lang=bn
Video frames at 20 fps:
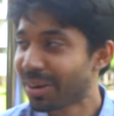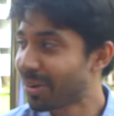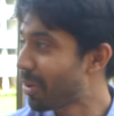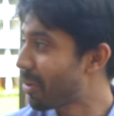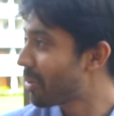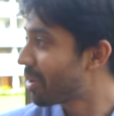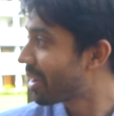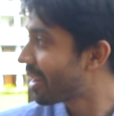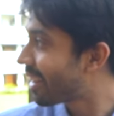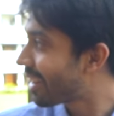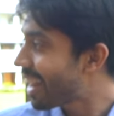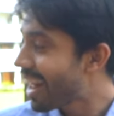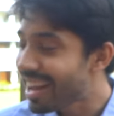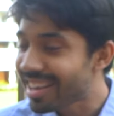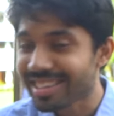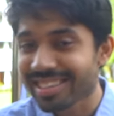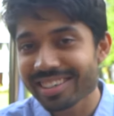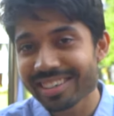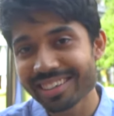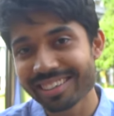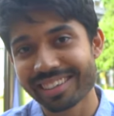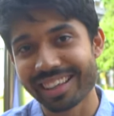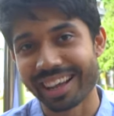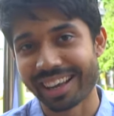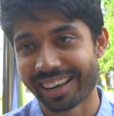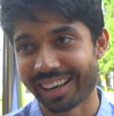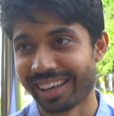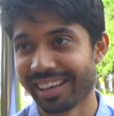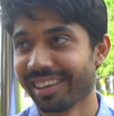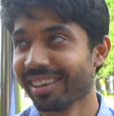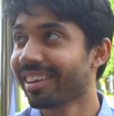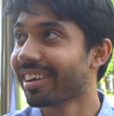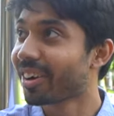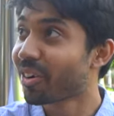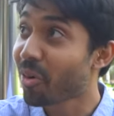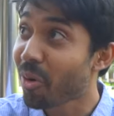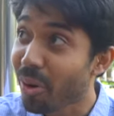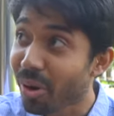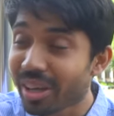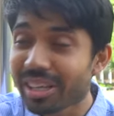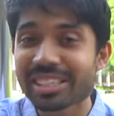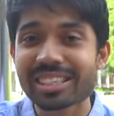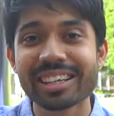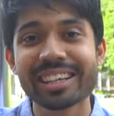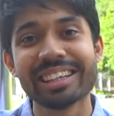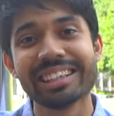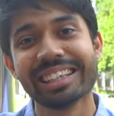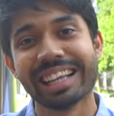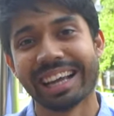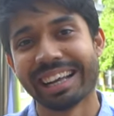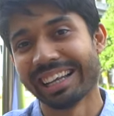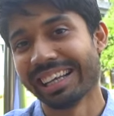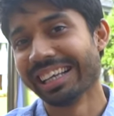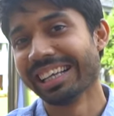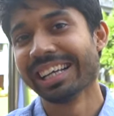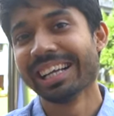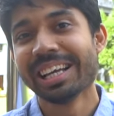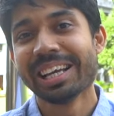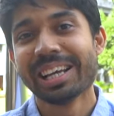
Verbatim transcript: কখনো একটা ক্লাস লিড দেয় নাই কলেজ লিড দেয় নাই